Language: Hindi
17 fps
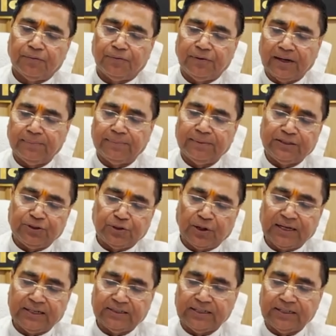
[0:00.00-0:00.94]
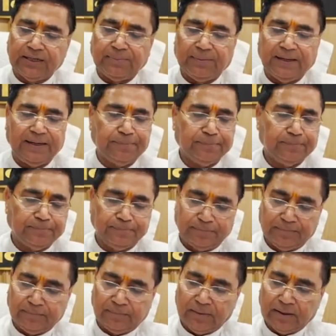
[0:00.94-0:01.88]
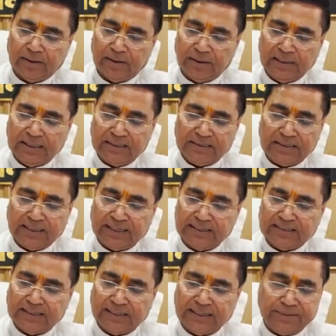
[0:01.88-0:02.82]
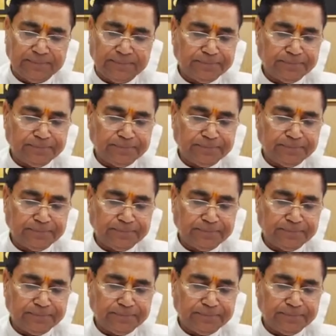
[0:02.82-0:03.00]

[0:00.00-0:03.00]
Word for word: फिर हमने 40 दिन में इस तरह से